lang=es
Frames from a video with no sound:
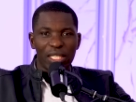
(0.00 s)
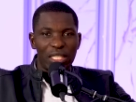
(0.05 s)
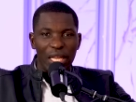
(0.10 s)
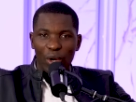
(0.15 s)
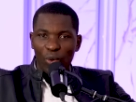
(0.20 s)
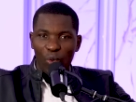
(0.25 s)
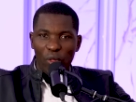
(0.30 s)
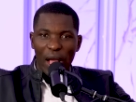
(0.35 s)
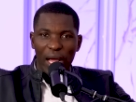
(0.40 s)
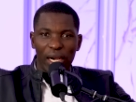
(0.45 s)

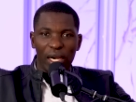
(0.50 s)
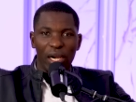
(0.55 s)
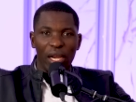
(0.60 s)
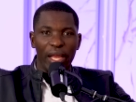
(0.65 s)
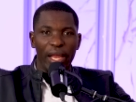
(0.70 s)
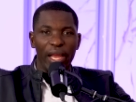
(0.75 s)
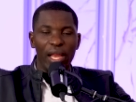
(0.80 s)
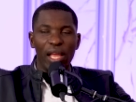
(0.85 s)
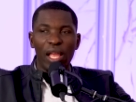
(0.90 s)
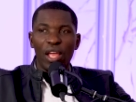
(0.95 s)

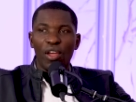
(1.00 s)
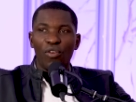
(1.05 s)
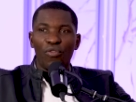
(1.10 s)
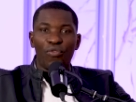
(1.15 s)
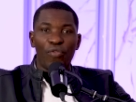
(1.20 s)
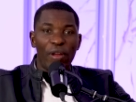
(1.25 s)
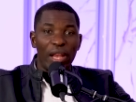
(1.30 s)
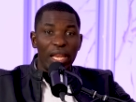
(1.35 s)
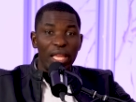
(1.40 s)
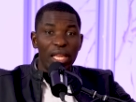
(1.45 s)
saludarle.
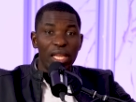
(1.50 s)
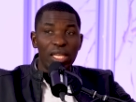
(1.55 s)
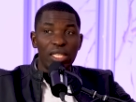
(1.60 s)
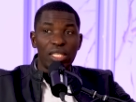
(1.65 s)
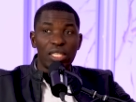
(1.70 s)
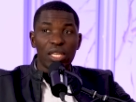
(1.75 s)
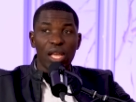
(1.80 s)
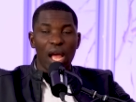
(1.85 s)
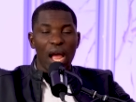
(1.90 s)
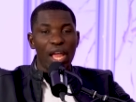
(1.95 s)

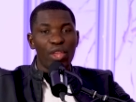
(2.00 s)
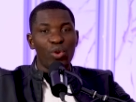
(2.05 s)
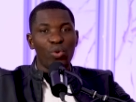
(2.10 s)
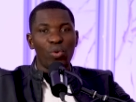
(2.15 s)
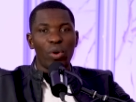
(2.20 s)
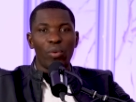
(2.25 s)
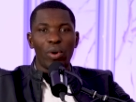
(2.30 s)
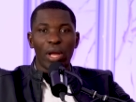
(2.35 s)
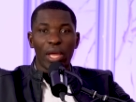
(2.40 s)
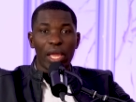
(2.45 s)
Feliz año
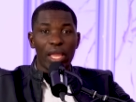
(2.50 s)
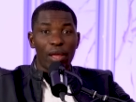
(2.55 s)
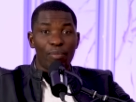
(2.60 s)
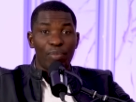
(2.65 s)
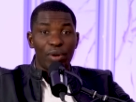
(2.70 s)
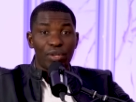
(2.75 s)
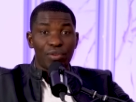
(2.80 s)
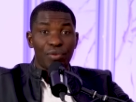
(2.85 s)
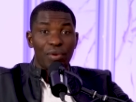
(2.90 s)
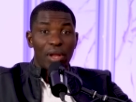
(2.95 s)
nuevo a aquellas
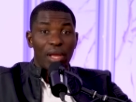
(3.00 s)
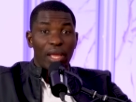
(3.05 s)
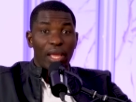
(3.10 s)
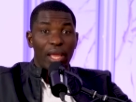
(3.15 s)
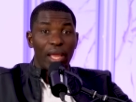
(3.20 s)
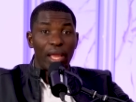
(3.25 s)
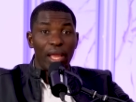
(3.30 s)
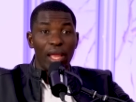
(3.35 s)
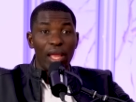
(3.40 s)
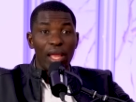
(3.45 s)
personas
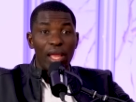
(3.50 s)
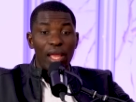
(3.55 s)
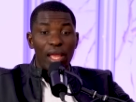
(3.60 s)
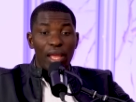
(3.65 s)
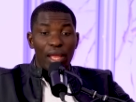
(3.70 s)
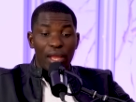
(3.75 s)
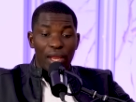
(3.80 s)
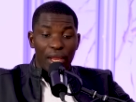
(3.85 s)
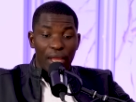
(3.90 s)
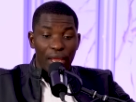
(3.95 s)
que,
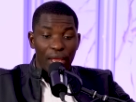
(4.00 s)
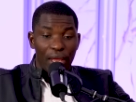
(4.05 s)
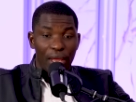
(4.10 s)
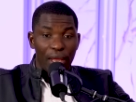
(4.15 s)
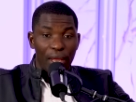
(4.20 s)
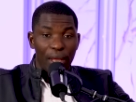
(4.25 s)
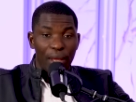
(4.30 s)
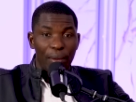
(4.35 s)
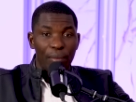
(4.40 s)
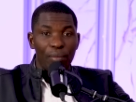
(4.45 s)

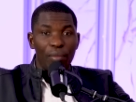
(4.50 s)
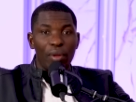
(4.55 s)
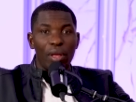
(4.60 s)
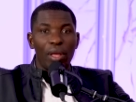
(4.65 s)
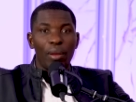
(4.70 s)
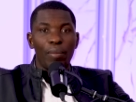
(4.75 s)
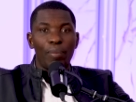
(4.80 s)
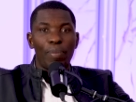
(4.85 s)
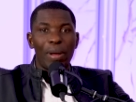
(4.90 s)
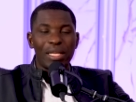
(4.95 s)
que
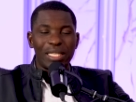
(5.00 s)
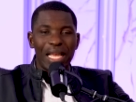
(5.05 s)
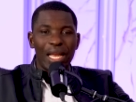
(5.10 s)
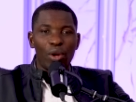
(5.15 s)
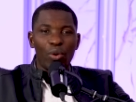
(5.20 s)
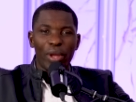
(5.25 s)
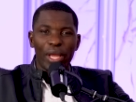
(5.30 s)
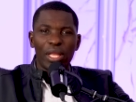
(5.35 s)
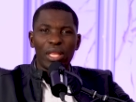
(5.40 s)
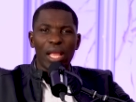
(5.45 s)

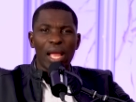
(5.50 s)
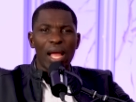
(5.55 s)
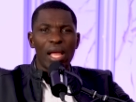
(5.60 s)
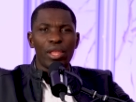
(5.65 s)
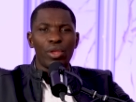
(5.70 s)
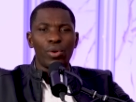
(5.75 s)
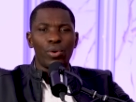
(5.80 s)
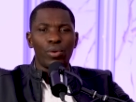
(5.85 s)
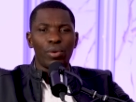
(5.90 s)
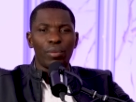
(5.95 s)
pasaron este
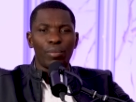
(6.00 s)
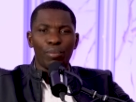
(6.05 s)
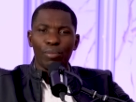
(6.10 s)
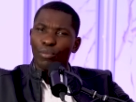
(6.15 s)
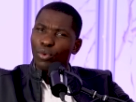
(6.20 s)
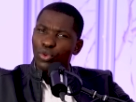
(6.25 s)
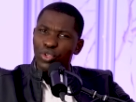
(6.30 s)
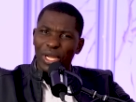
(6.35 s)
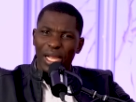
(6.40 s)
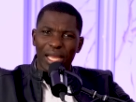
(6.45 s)
año
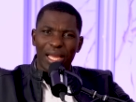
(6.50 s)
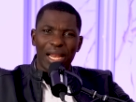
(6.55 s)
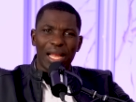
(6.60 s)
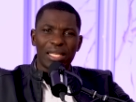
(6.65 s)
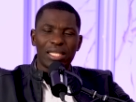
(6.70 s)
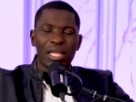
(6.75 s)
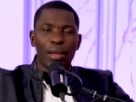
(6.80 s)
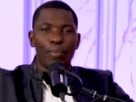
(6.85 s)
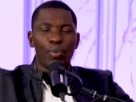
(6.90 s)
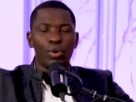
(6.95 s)
Muchas
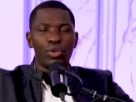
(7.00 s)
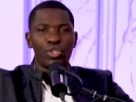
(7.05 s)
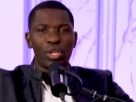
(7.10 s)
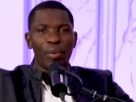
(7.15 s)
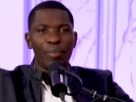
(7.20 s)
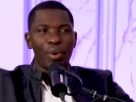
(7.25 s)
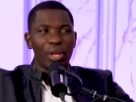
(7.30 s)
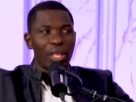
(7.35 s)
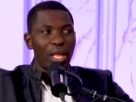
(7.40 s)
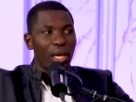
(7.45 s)
gracias por
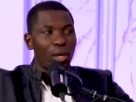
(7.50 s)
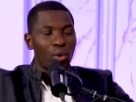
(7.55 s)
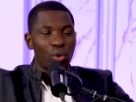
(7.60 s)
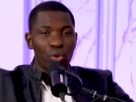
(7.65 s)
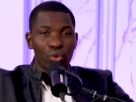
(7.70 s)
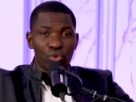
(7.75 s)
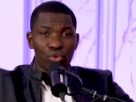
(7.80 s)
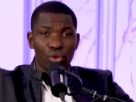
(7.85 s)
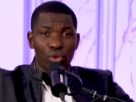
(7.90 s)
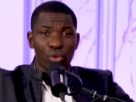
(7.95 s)
siempre estar con
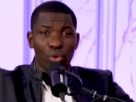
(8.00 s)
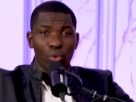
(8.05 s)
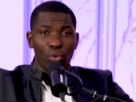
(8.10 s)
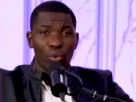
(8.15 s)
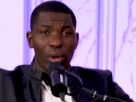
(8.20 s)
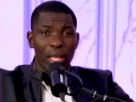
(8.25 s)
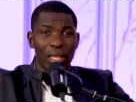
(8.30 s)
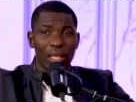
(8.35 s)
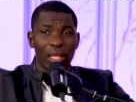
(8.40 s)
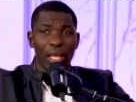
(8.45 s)
nosotros
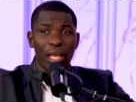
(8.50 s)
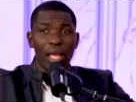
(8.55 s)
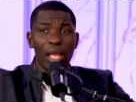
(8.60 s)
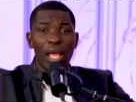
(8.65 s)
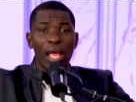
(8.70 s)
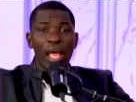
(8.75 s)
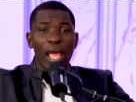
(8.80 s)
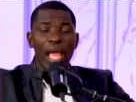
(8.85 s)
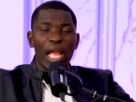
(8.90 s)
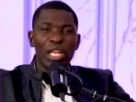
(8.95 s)
durante
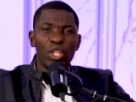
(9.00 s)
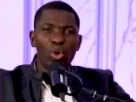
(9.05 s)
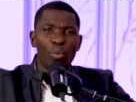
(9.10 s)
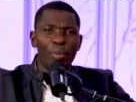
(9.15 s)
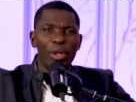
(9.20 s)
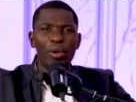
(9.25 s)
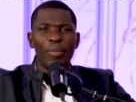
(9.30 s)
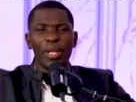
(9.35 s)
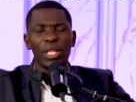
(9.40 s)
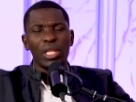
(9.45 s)
el
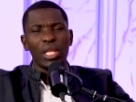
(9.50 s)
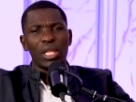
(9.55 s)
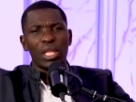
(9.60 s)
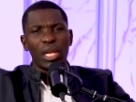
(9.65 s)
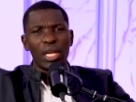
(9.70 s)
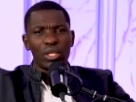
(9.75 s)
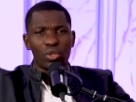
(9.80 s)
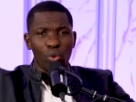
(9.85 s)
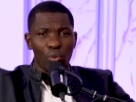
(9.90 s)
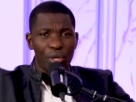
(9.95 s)

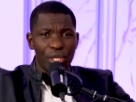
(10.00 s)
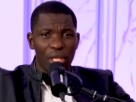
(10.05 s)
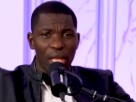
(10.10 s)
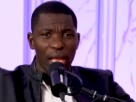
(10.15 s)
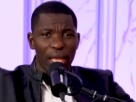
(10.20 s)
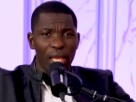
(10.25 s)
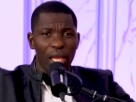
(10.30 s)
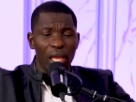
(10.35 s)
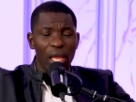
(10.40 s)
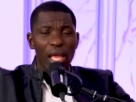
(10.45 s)
2023. Estuviste
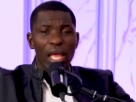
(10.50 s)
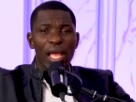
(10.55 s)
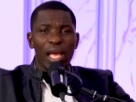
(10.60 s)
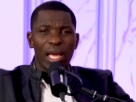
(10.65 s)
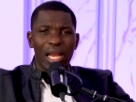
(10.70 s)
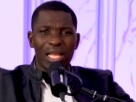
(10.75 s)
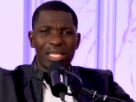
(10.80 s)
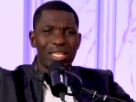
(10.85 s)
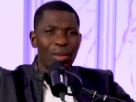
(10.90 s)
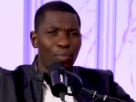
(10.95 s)
ahí.
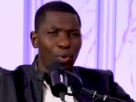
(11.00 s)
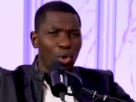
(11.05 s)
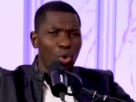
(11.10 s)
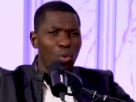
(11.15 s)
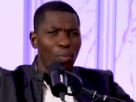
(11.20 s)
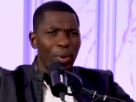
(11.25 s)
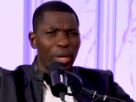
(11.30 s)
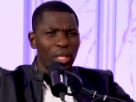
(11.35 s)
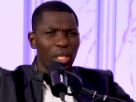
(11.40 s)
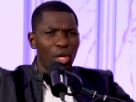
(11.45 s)
Gracias por
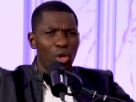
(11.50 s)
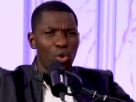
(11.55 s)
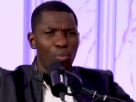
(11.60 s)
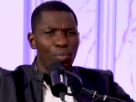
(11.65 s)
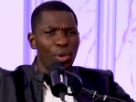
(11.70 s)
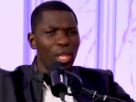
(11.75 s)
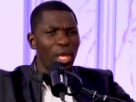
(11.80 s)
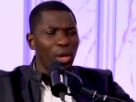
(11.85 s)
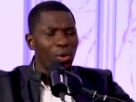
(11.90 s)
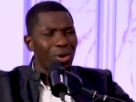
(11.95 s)
compartir los
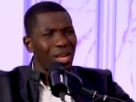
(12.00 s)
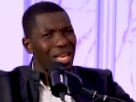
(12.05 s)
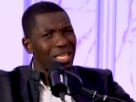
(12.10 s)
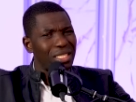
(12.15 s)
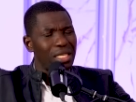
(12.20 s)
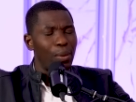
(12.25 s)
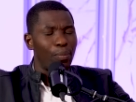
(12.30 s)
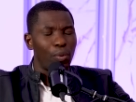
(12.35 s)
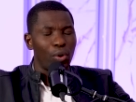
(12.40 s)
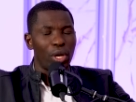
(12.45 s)
videos.
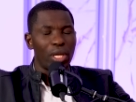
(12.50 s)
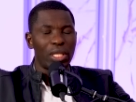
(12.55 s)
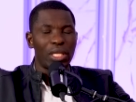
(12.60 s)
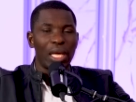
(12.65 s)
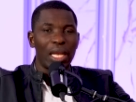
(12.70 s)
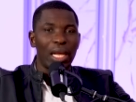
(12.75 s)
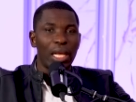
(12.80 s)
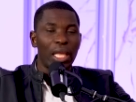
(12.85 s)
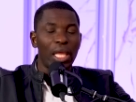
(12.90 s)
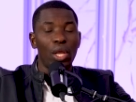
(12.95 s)
Gracias por
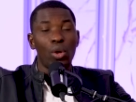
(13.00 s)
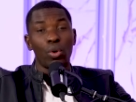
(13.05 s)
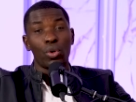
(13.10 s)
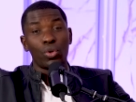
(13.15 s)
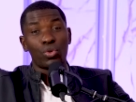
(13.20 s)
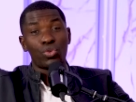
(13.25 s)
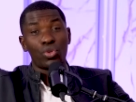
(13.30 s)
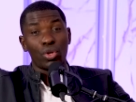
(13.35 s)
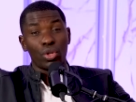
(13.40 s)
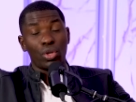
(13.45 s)
estar aquí con
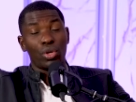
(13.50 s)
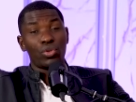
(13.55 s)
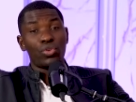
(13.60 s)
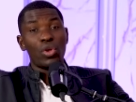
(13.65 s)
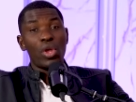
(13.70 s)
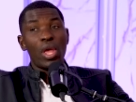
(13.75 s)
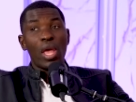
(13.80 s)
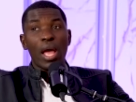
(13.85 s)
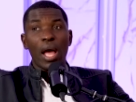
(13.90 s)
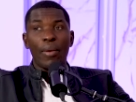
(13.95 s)
nosotros.
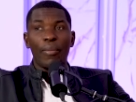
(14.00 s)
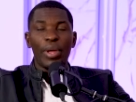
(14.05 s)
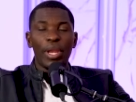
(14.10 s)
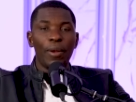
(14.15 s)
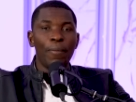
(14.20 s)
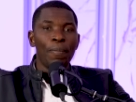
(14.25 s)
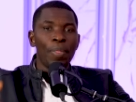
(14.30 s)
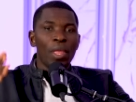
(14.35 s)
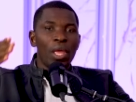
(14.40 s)
Amén.